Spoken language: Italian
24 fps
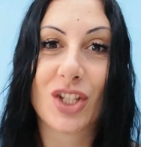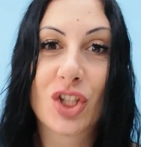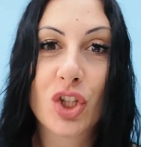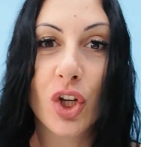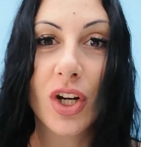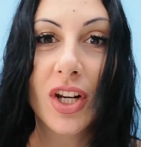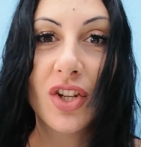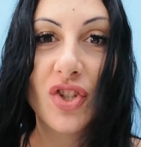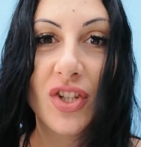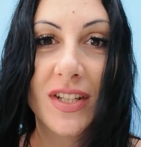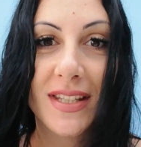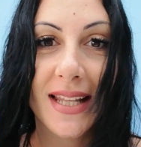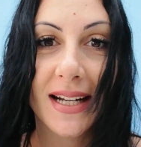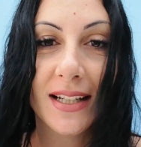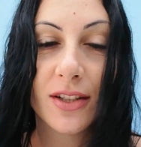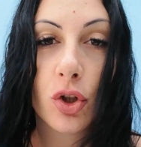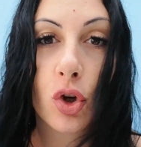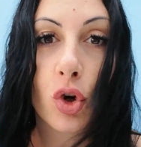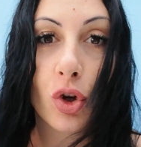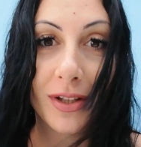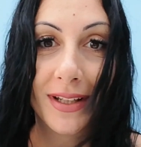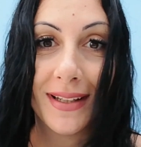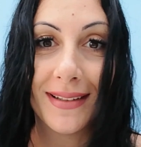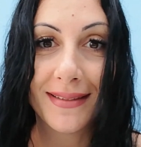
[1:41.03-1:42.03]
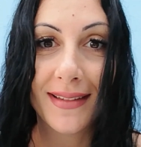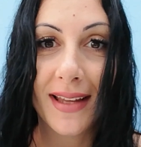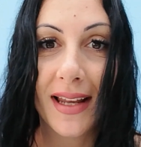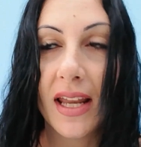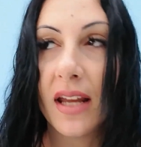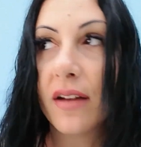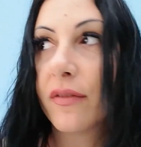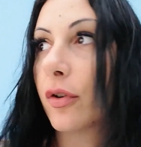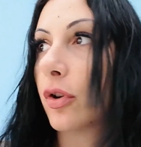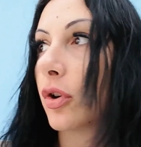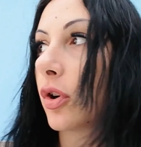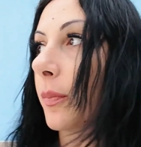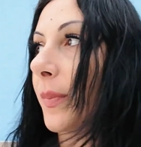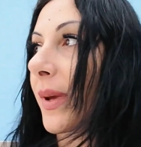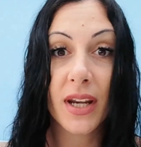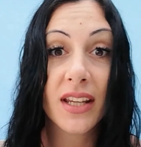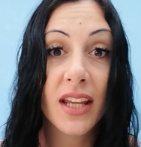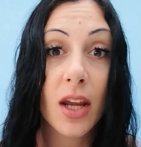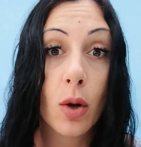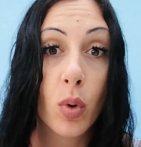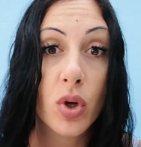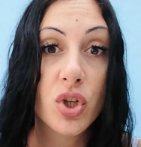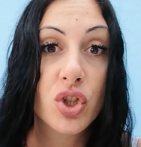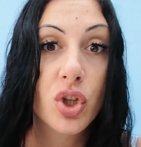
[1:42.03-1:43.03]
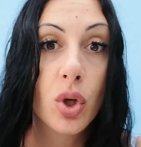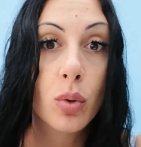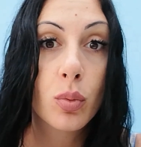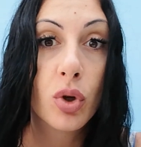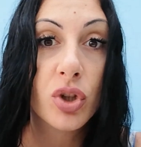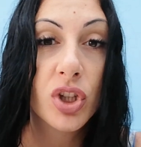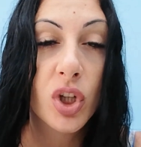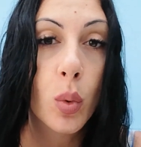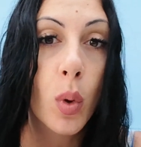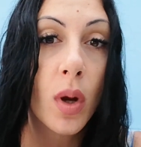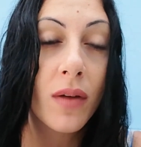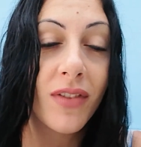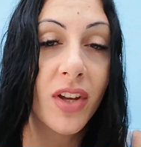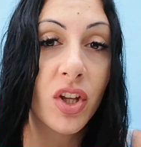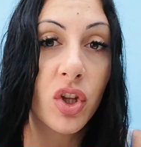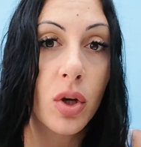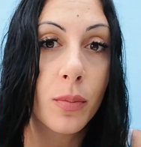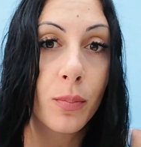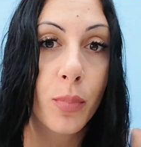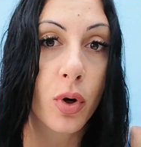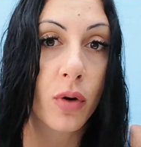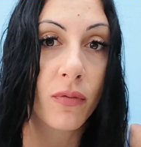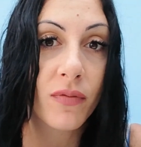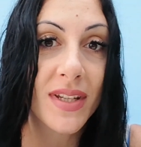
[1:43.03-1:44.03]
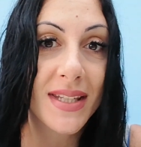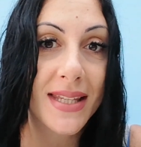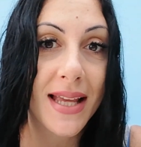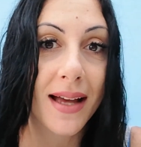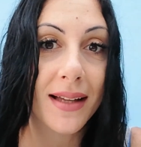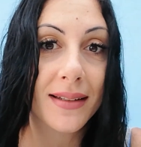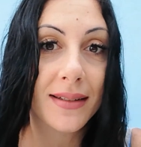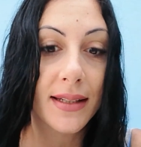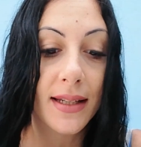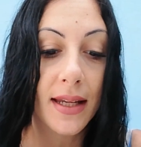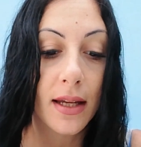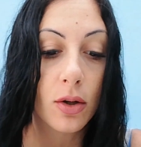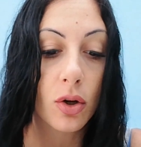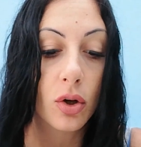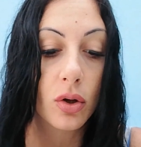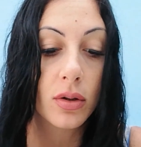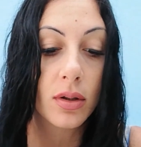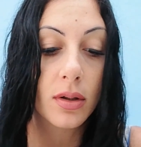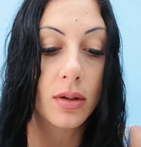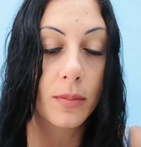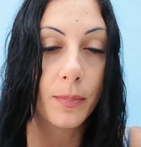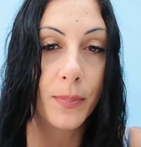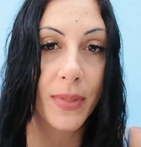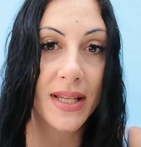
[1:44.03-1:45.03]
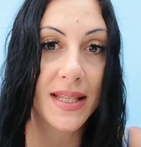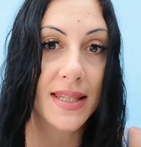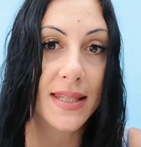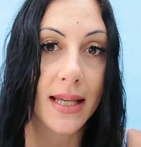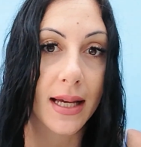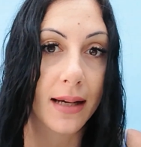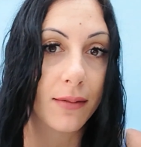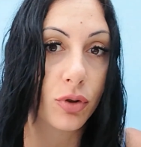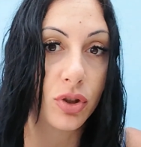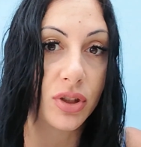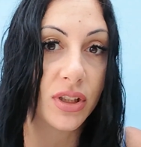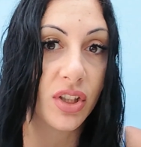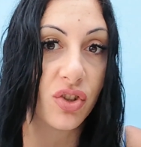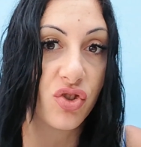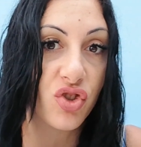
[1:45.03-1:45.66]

sto registrando con il telefono perché questo è uno di quei video improvvisati che non pensavo di